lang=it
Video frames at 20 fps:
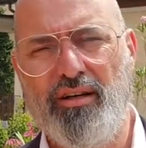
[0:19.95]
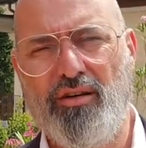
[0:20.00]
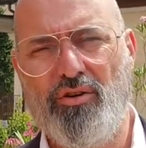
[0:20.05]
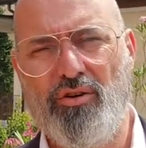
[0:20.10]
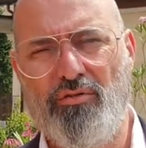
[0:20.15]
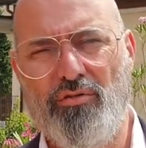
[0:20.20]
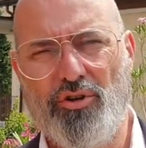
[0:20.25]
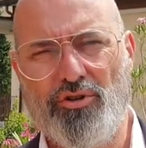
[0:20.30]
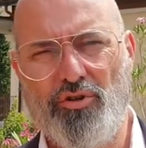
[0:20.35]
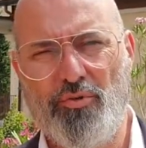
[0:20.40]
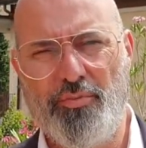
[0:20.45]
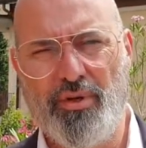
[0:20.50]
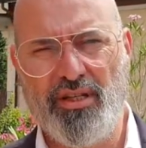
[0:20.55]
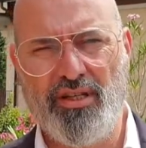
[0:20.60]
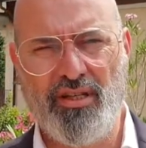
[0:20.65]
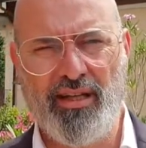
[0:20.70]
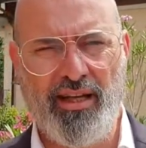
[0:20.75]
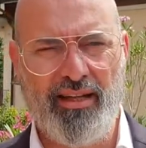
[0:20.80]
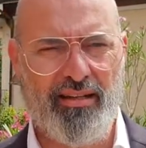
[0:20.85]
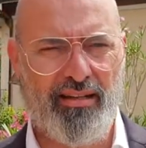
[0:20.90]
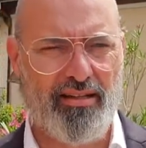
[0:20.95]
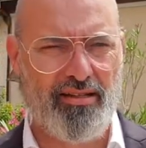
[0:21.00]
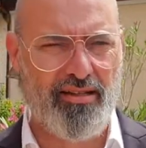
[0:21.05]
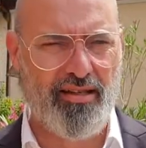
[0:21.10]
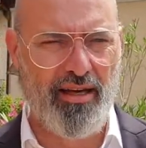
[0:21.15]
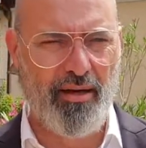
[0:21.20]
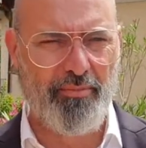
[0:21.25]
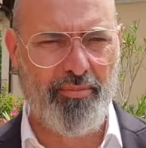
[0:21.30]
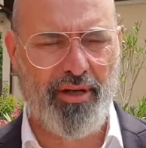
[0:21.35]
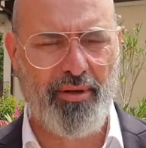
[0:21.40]
col vostro Presidente
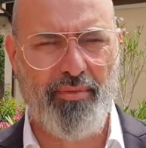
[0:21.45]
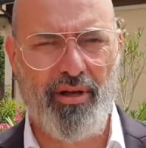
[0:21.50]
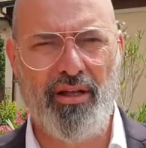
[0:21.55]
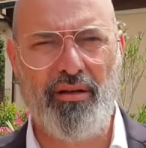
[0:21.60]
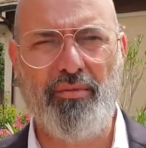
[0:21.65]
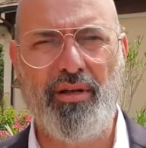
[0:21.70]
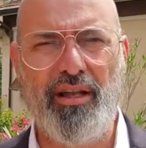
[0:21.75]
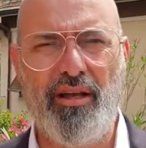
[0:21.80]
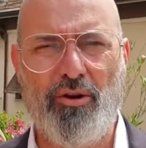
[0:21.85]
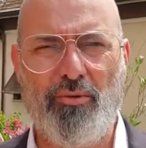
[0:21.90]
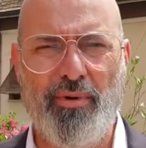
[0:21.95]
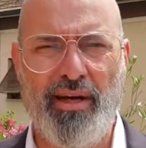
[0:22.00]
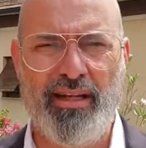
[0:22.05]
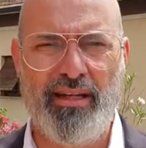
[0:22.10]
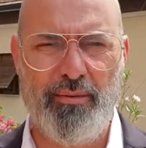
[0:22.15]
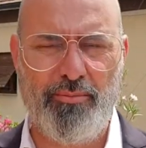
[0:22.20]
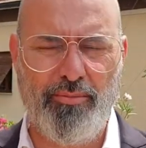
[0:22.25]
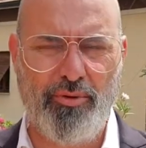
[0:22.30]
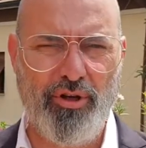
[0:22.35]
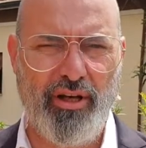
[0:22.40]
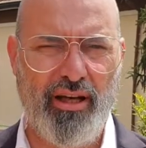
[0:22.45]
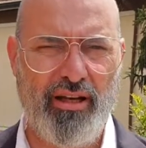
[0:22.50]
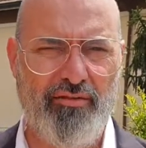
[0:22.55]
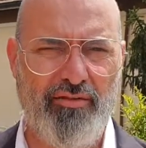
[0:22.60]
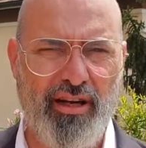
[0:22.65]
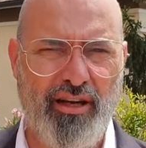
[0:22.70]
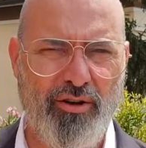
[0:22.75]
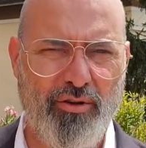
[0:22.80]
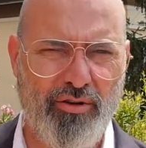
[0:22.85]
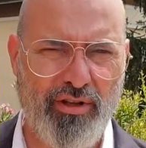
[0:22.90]
sia prima in Emilia Romagna poi a
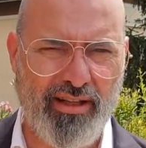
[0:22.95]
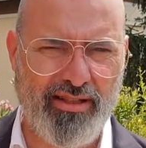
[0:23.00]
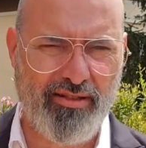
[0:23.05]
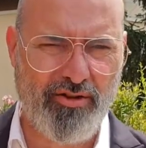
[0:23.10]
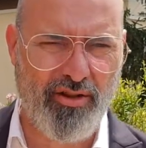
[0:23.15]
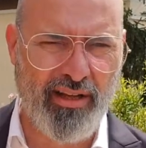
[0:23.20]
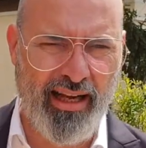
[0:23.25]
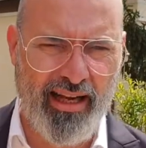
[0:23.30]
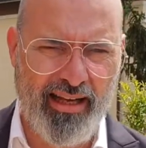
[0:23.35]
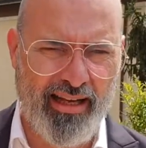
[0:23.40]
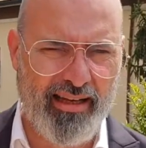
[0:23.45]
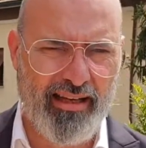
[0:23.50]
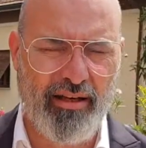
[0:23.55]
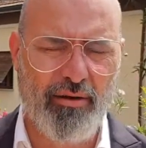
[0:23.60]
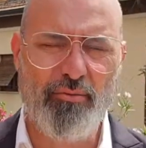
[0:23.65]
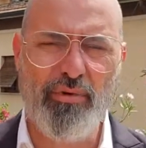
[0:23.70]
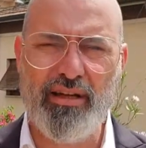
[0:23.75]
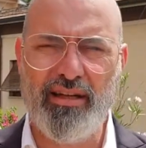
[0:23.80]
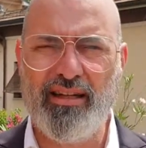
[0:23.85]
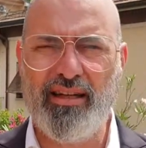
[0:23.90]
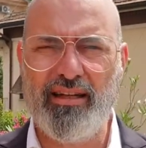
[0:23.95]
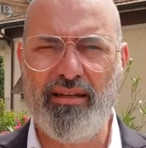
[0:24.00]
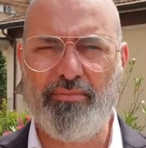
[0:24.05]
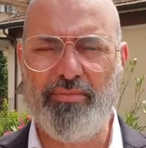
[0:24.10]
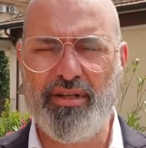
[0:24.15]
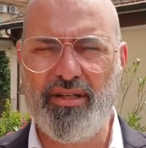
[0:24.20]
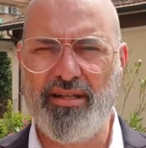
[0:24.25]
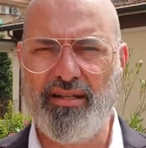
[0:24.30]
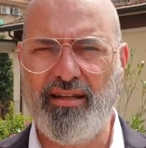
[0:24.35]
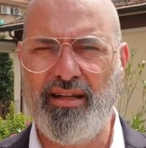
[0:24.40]
livello nazionale, anche in qualità di
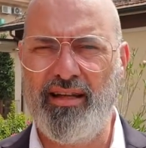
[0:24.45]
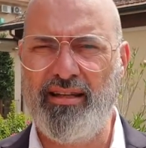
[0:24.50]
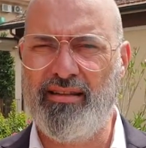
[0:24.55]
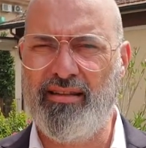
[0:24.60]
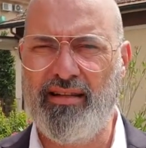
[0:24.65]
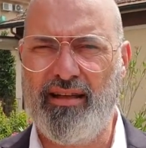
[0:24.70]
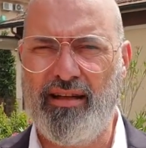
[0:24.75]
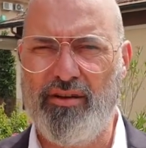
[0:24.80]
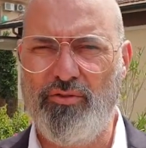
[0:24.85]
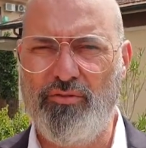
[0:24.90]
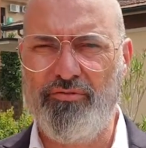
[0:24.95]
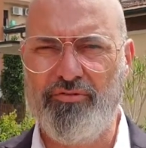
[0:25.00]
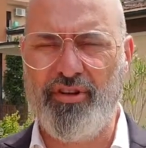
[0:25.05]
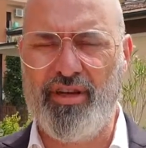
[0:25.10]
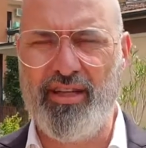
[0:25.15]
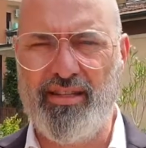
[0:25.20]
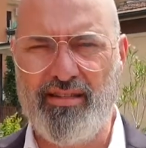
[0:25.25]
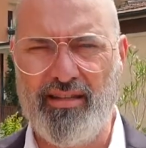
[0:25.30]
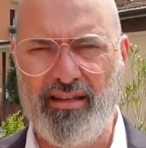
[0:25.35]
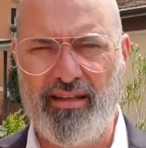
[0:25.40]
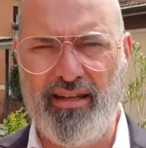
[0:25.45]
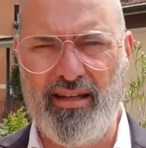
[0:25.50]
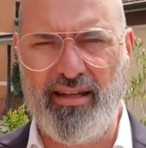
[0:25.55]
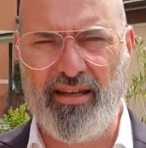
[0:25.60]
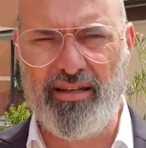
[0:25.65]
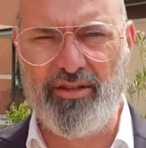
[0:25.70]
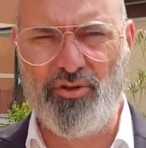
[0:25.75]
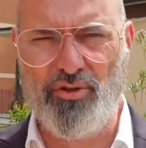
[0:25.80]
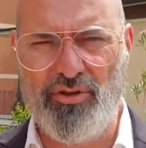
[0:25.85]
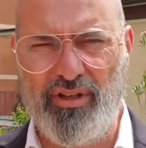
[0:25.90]
Presidente della Conferenza delle
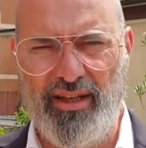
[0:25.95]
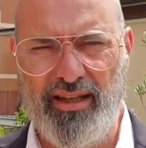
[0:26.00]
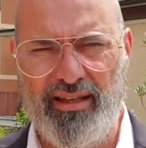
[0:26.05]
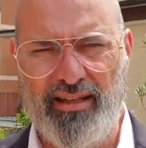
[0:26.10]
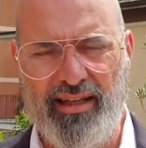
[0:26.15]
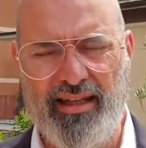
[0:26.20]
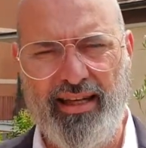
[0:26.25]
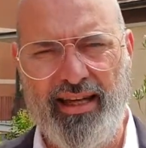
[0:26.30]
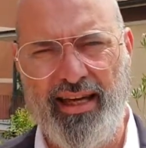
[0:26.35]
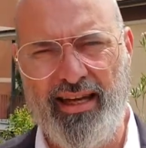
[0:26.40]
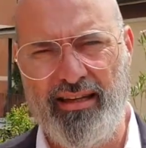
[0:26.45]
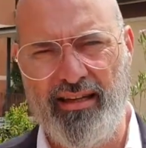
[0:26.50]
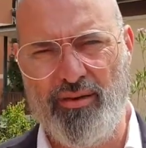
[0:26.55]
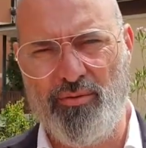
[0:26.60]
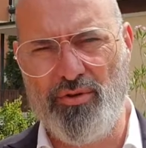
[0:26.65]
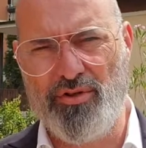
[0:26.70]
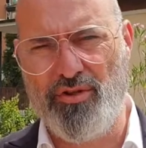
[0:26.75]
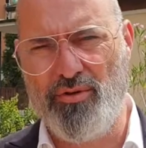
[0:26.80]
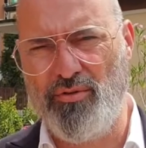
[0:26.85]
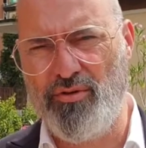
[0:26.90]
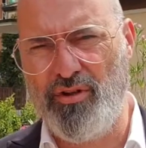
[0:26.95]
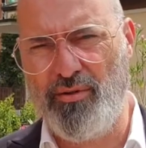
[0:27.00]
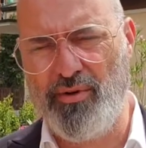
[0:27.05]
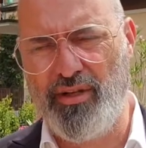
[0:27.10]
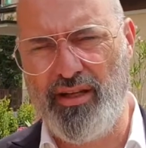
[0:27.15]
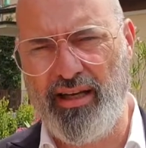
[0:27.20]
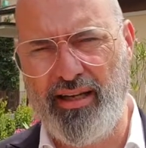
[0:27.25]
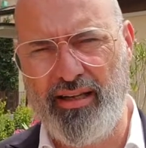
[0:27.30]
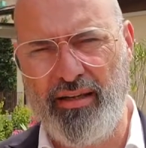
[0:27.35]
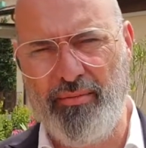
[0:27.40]
Regioni Italiane in questi ultimi
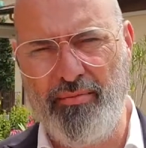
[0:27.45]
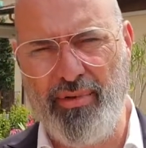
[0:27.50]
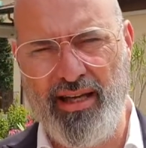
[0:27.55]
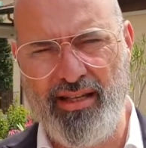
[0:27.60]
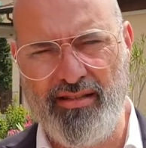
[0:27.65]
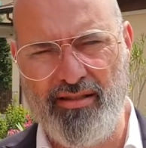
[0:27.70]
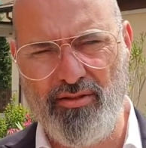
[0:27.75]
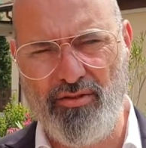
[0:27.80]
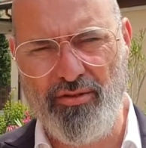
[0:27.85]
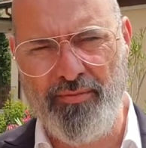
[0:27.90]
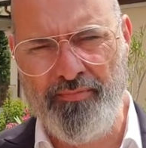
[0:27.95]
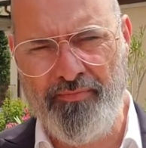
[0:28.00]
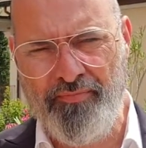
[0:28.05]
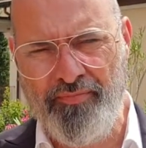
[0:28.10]
tre anni e mezzo,